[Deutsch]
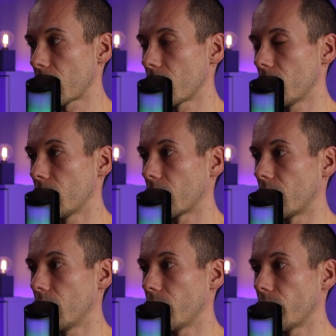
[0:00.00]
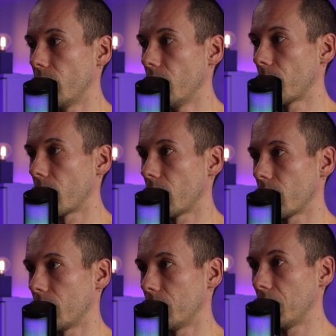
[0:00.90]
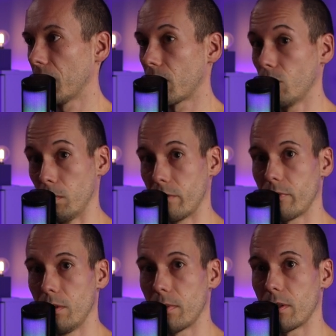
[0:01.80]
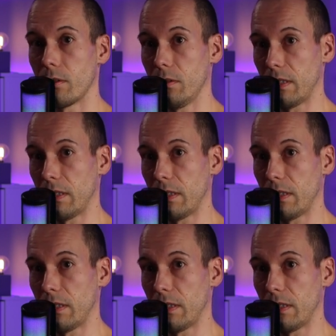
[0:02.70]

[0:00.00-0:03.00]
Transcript: dass ihr dann den Flipper direkt über den Flipper